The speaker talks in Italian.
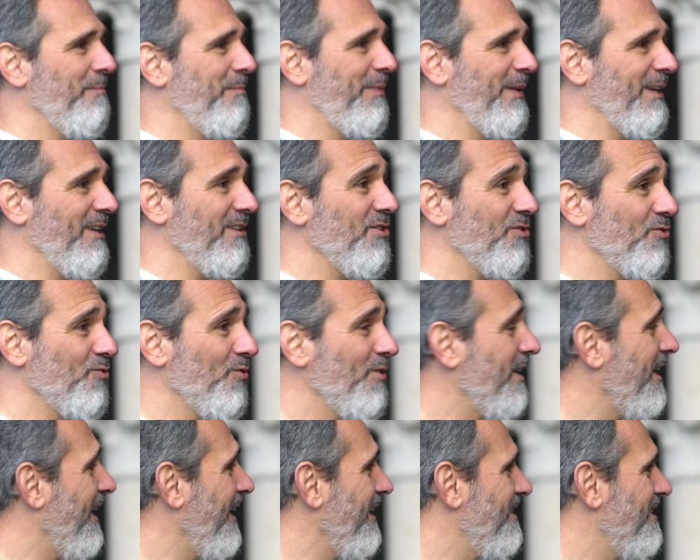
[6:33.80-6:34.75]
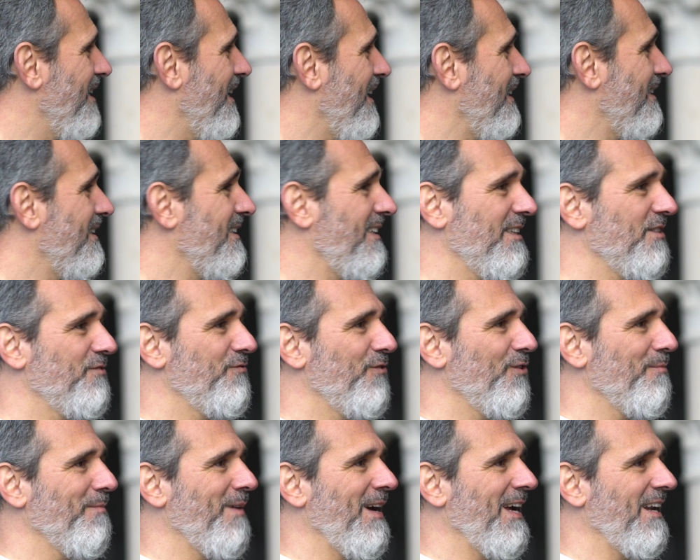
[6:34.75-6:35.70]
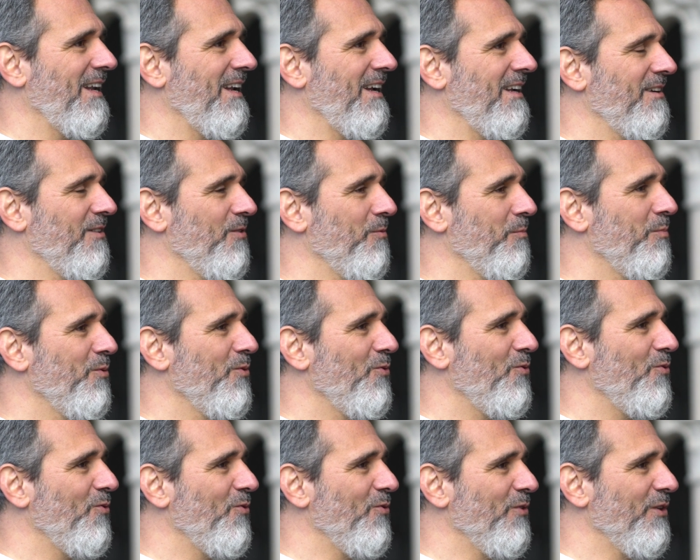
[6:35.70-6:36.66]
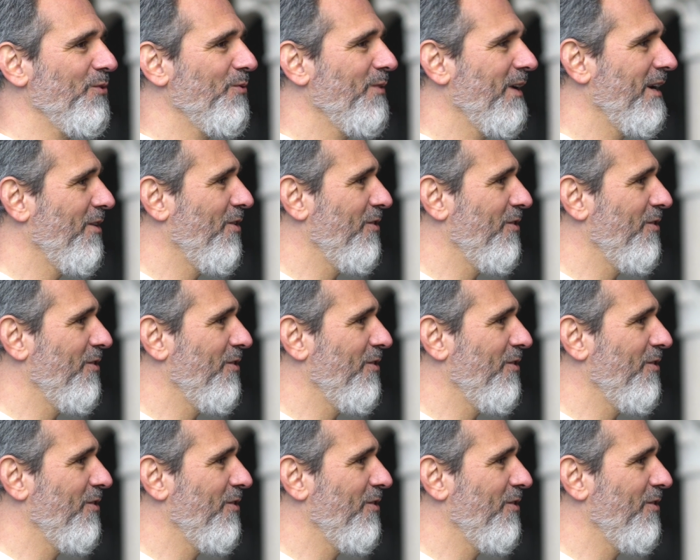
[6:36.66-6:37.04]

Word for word: Però Gesù riesce a trasformarla non più in una